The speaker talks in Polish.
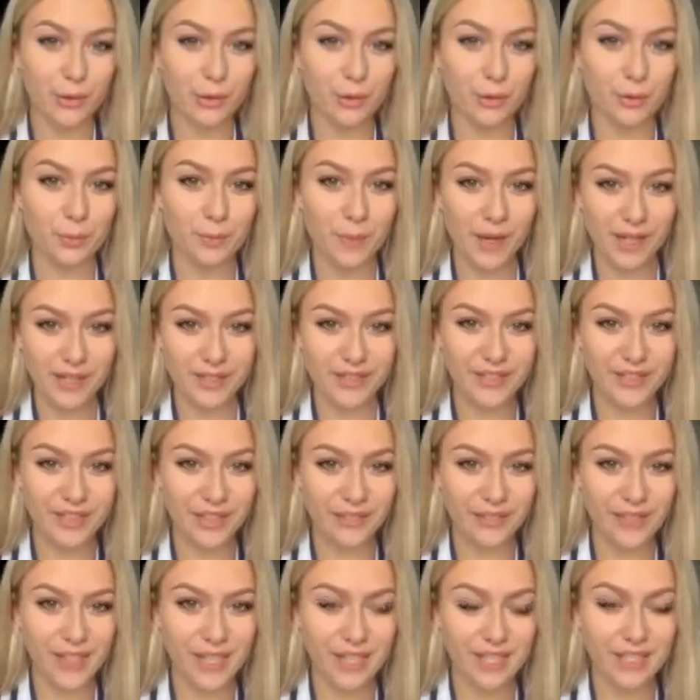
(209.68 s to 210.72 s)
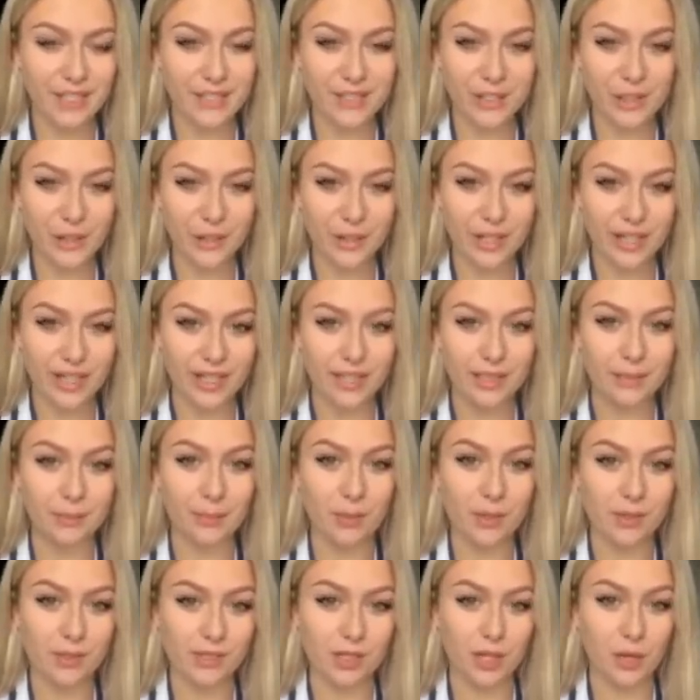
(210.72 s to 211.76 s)
To już bardzo dawna historia, kiedy
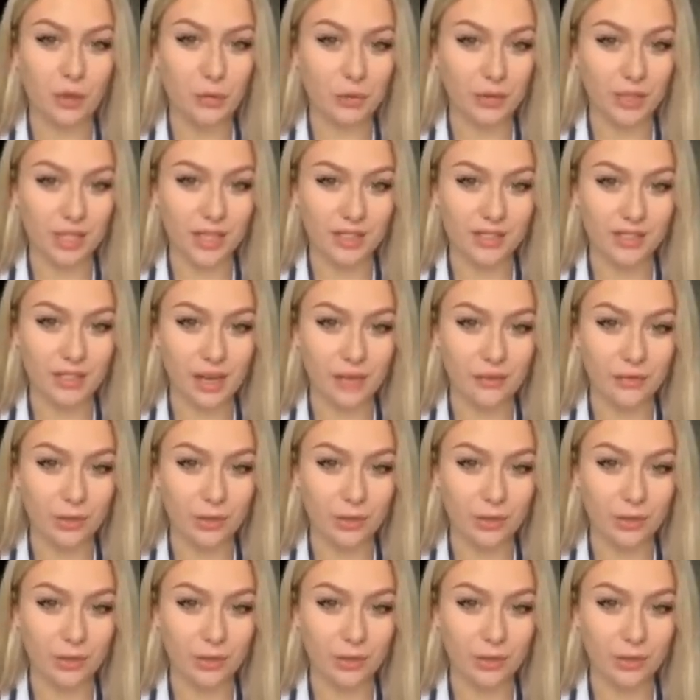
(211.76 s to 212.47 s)
Polska utraciła